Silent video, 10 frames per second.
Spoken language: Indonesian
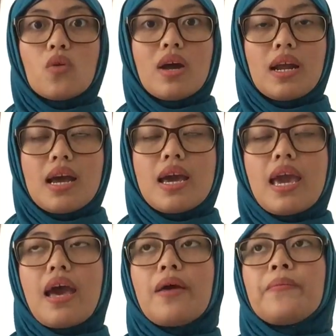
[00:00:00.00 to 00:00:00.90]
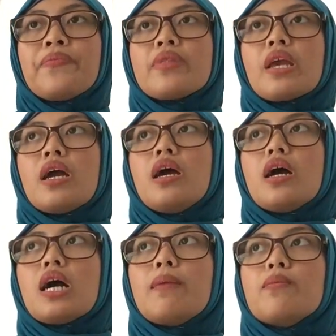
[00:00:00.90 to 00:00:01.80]
keluarga ya.
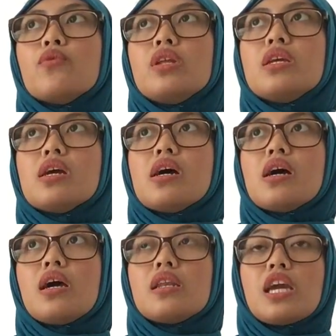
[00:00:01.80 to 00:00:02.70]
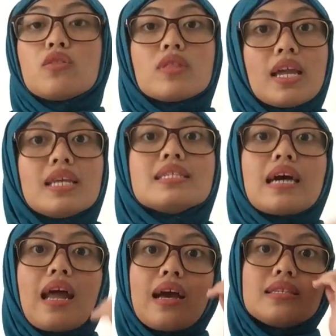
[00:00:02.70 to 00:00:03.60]
Kemudian yaitu tadi
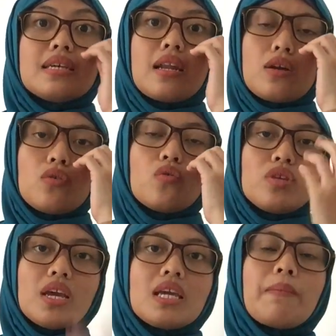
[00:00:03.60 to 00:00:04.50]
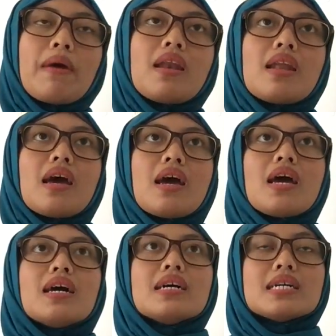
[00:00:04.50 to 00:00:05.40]
cara ngajar gurunya gimana,
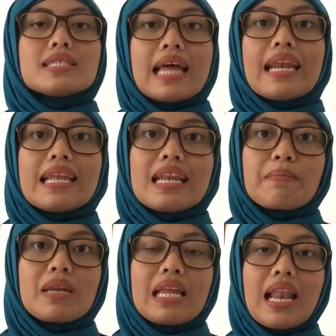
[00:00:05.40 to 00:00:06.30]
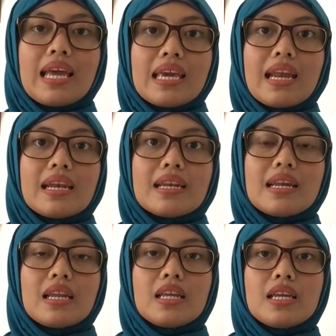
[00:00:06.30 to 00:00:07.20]
standar penilaian
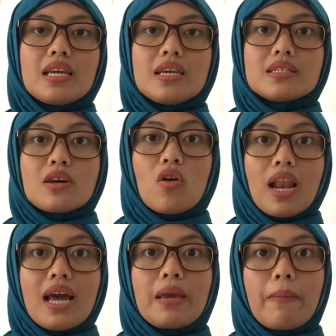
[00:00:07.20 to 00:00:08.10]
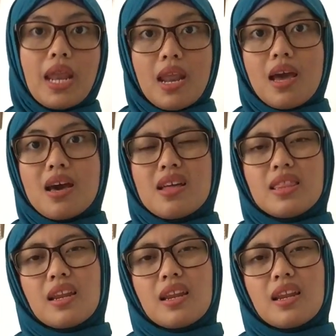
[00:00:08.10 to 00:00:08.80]
dari sekolah gimana.